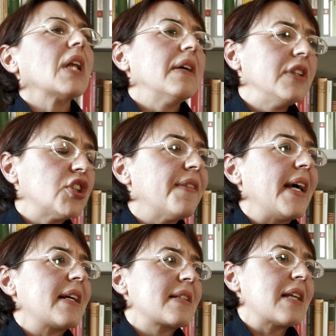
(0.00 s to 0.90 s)

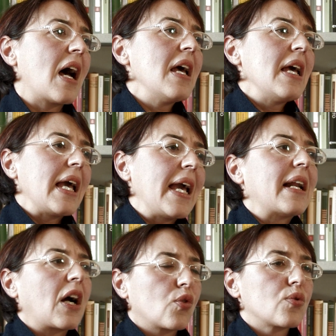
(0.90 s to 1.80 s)
Viceversa
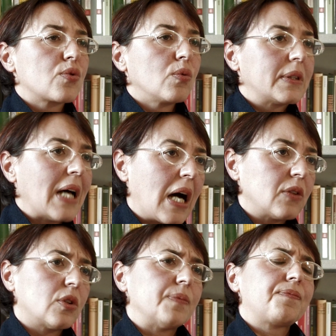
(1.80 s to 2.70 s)
era
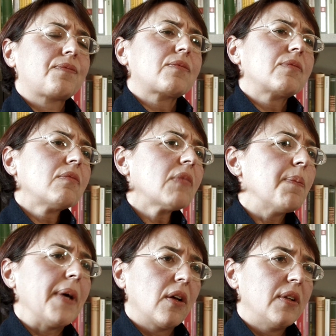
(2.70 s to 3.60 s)
consultato
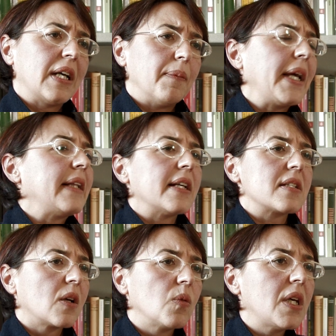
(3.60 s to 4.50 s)
periodicamente
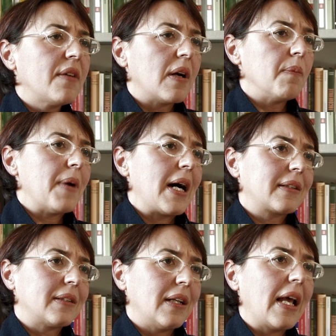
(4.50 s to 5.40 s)
seguiva in
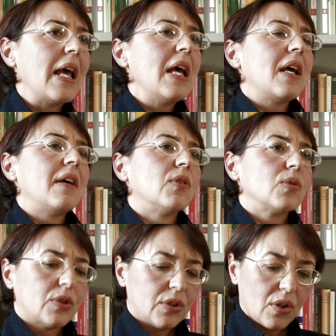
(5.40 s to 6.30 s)
parte le
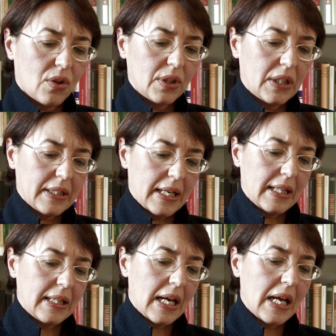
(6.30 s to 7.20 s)
evoluzioni
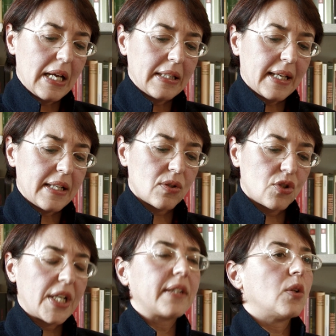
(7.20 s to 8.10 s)
del, dei
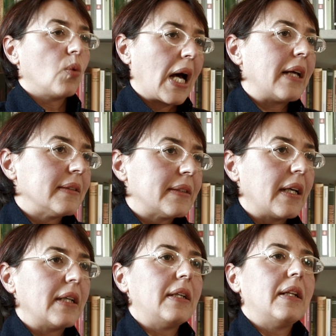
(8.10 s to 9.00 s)
soggetti durante
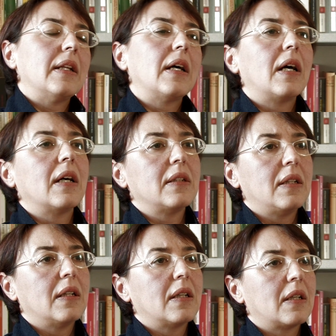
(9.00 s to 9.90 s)
il,
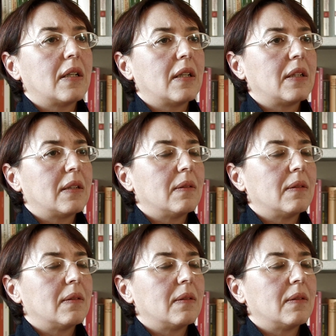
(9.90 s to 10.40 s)
il,